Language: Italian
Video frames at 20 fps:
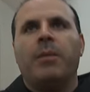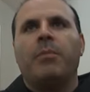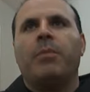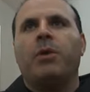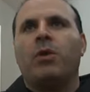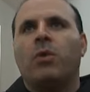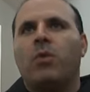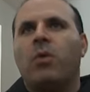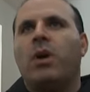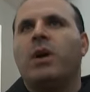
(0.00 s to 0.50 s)

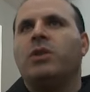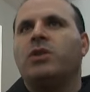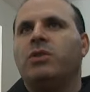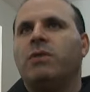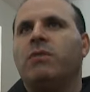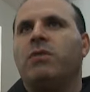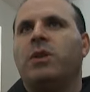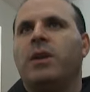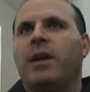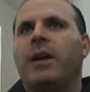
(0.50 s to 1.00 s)
Però qua
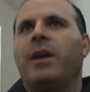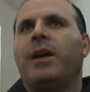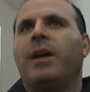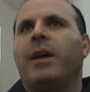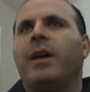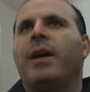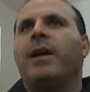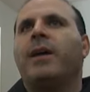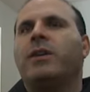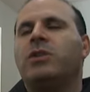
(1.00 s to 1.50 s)
ci
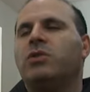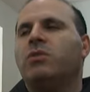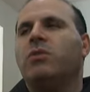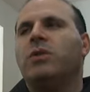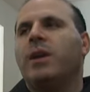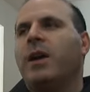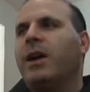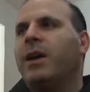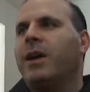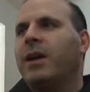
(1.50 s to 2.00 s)
vuole, ci
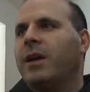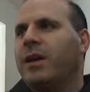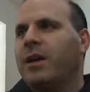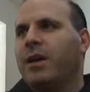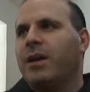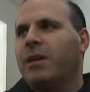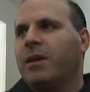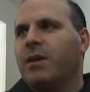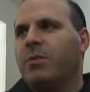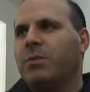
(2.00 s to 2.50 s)
vuole
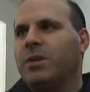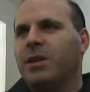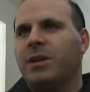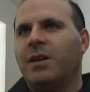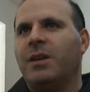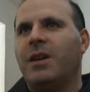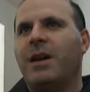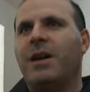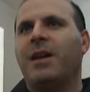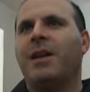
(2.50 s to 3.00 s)
anche
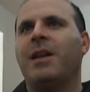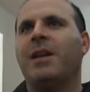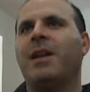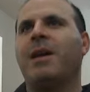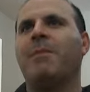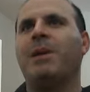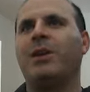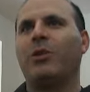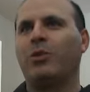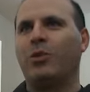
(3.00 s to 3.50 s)
dire, la,
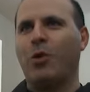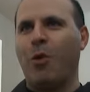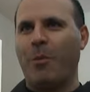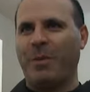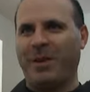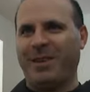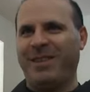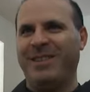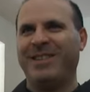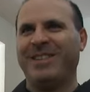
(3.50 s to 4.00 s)
la mano
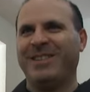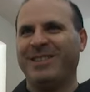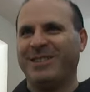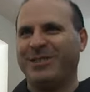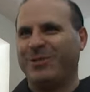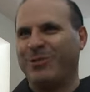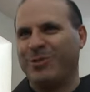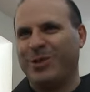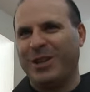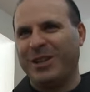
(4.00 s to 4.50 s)
d'opera,
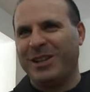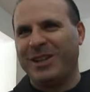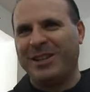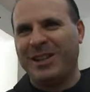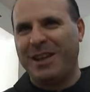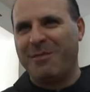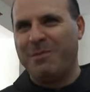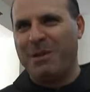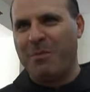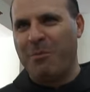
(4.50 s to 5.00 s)
scusate il
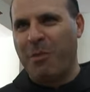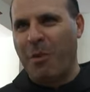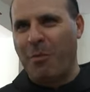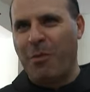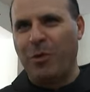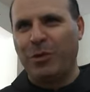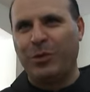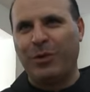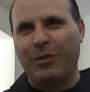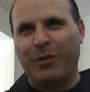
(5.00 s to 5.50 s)
termine un po'
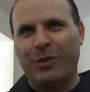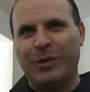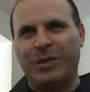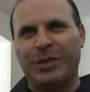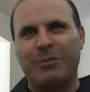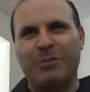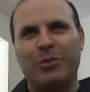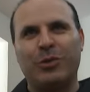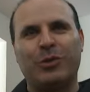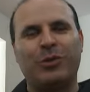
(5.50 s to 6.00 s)
no, molto, no,
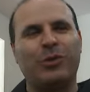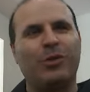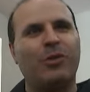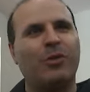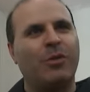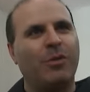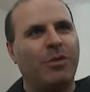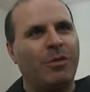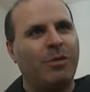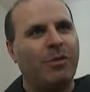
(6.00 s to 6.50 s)
forse molto,
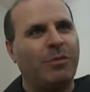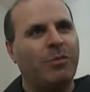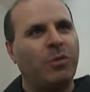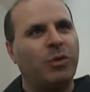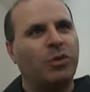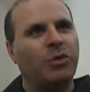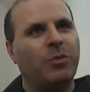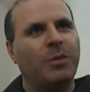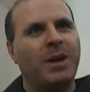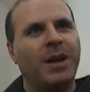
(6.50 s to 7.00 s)

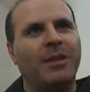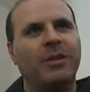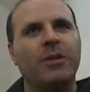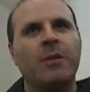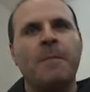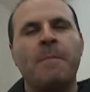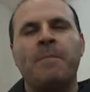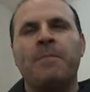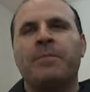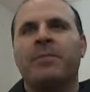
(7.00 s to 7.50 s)
molto
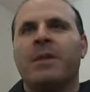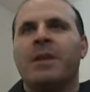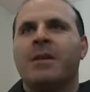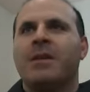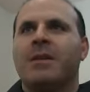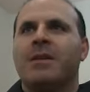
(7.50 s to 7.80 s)
pratico